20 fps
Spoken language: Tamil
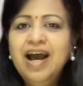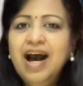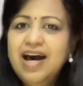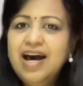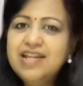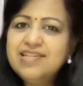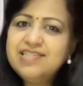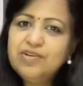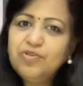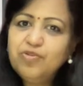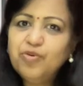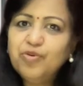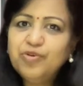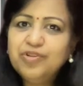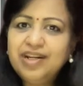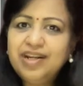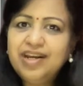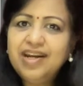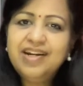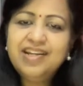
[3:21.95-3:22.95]
அரசர்
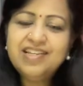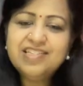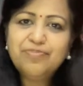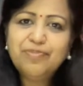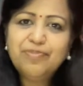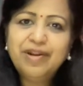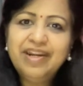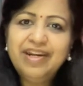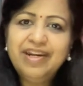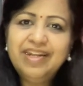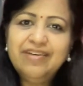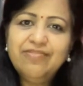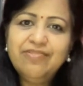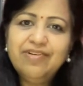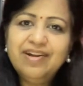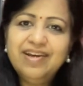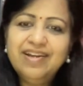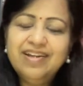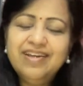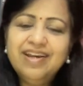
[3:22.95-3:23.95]
ஒவ்வொருத்தரையா டெஸ்ட் பண்ணிக்கிட்டே
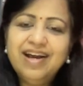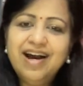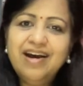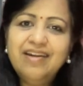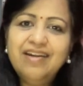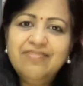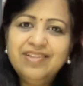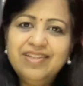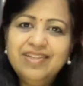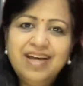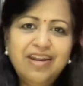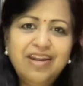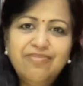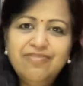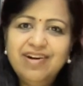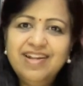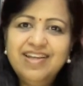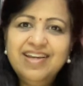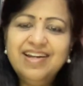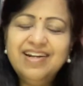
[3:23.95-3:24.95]
வர்றாரு யார் வந்து
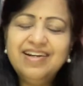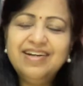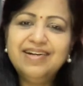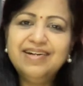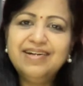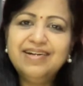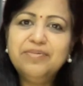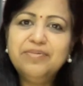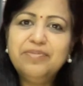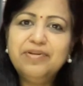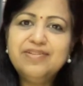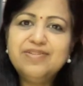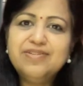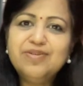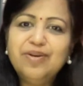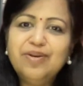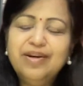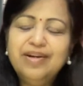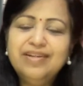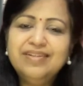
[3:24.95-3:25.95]
அறிவாளியா இருக்காங்க அப்படின்னு
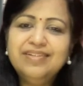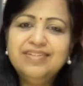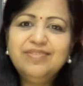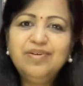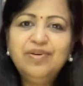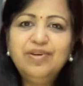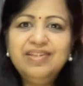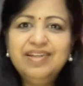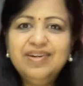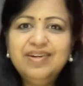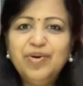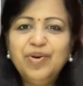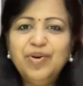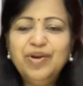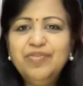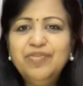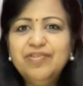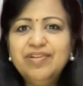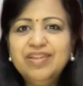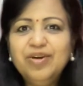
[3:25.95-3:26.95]
சொல்லிட்டு சோ இந்த
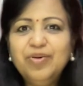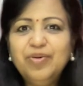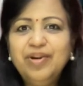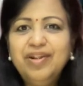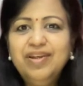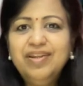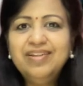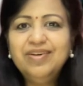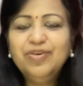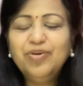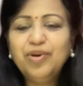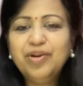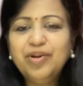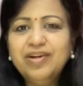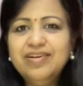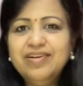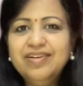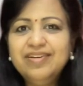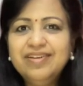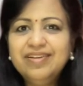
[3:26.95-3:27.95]
குரங்கு வந்த உடனே அந்த
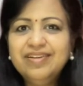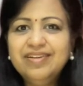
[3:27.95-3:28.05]
குரங்கு